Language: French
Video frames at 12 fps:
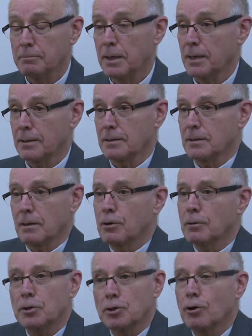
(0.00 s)
Mais
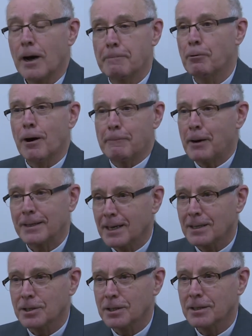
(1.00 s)
comment je leur apprends à
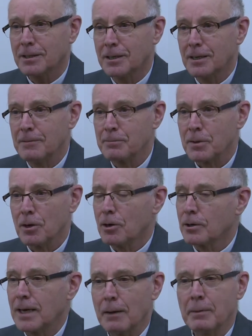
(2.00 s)
partager
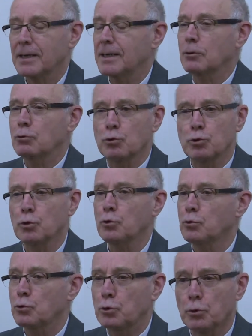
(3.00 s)
un gamin qui a
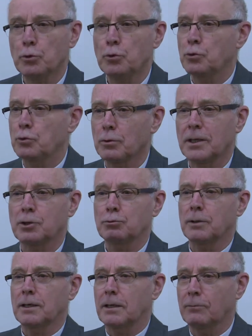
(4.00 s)
toujours tout eu, tous les
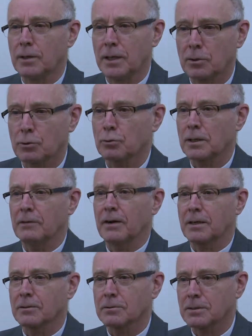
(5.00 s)
jouets qu'il voulait, toutes les
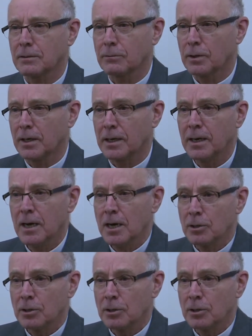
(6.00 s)
vacances qu'il voulait.